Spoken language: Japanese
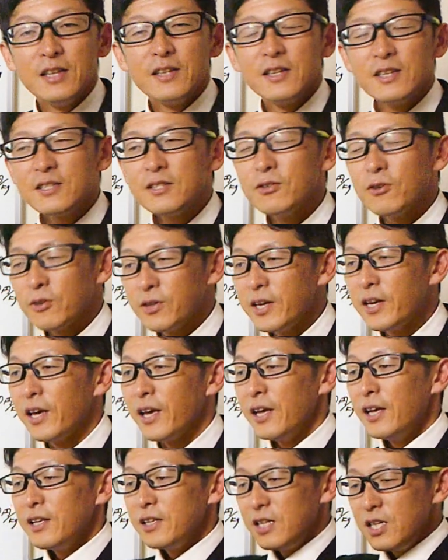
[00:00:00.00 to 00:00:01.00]
ですの
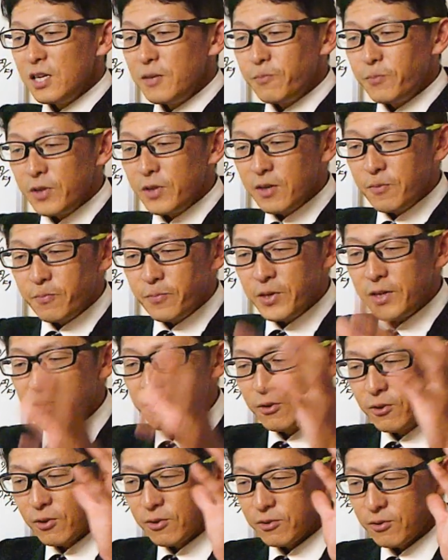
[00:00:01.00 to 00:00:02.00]
で TPP
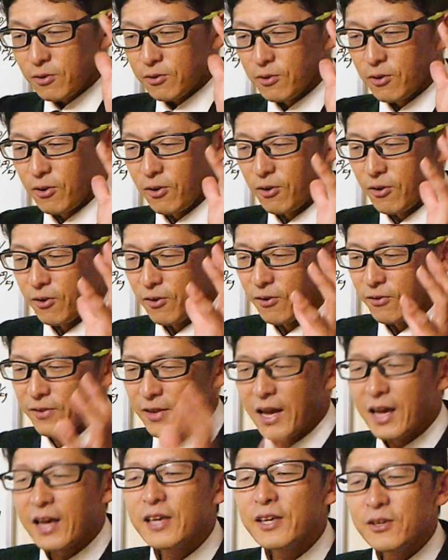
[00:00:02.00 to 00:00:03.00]
のその
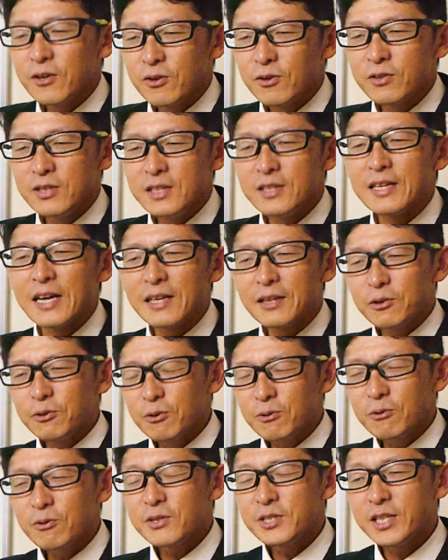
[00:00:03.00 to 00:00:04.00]
内容に納
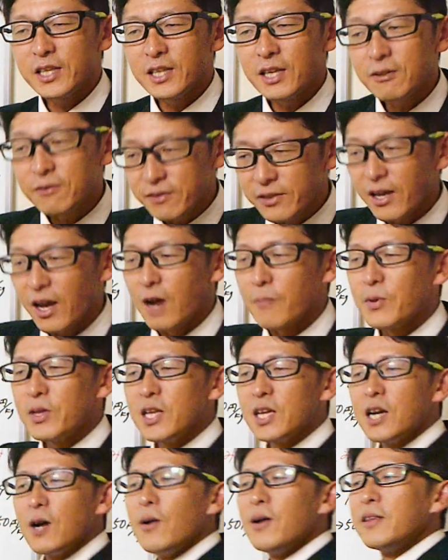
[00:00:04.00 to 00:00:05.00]
得してなくて
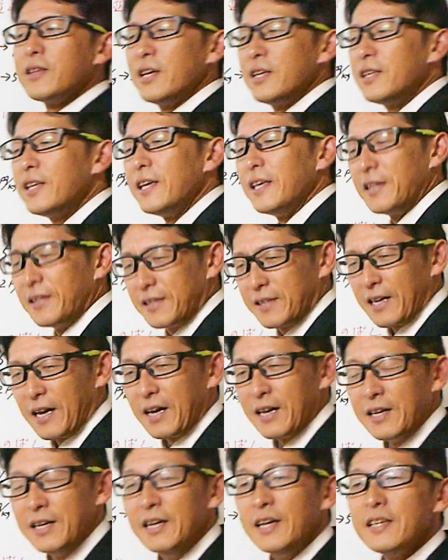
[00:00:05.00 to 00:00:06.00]
アメリカは出ていっ
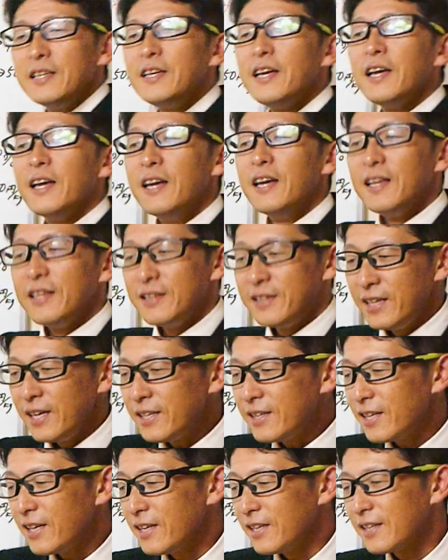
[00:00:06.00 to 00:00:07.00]
たで出
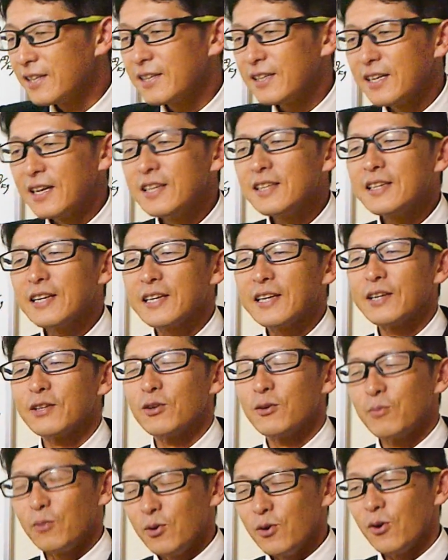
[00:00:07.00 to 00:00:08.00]
ていったんだけ
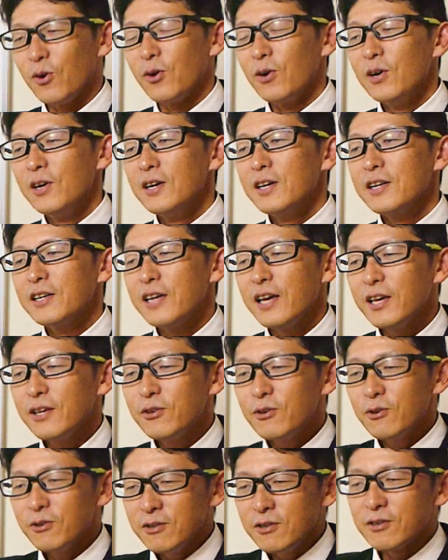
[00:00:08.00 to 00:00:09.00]
ども結
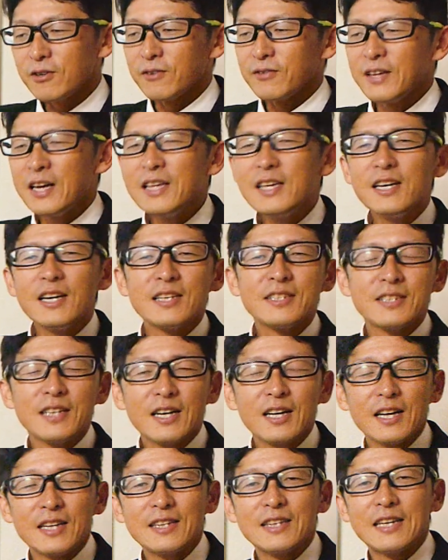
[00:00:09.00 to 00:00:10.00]
局何がし
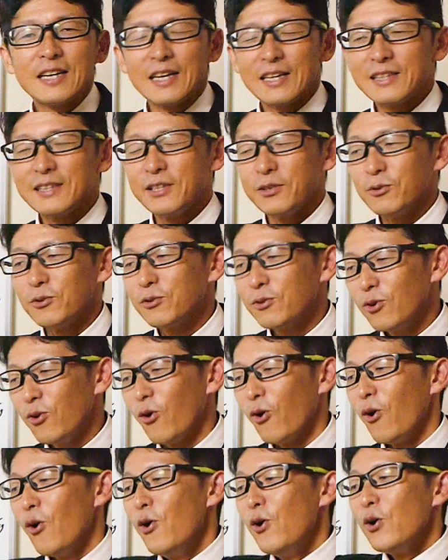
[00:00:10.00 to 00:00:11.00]
たかったかっていう
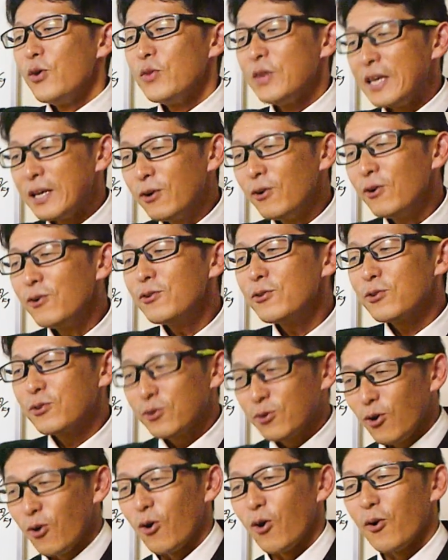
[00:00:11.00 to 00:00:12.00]
と日本
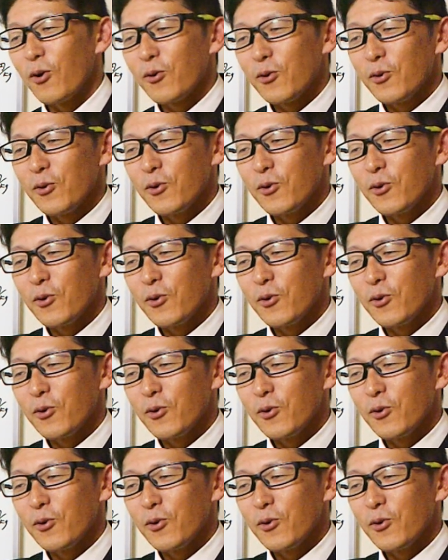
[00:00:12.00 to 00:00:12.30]
と